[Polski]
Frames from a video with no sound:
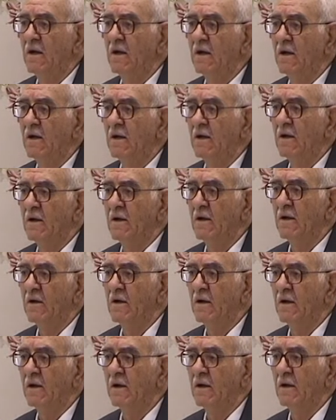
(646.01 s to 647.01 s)
Świętym
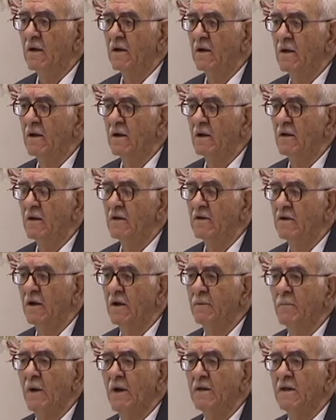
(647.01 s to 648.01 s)
zaczyna mówić na,
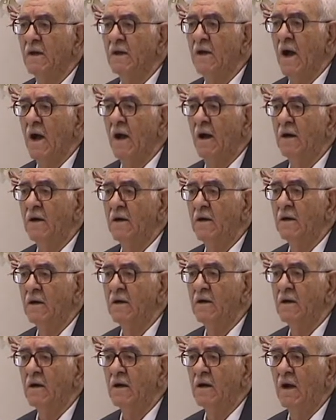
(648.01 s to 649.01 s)
na, po francusku,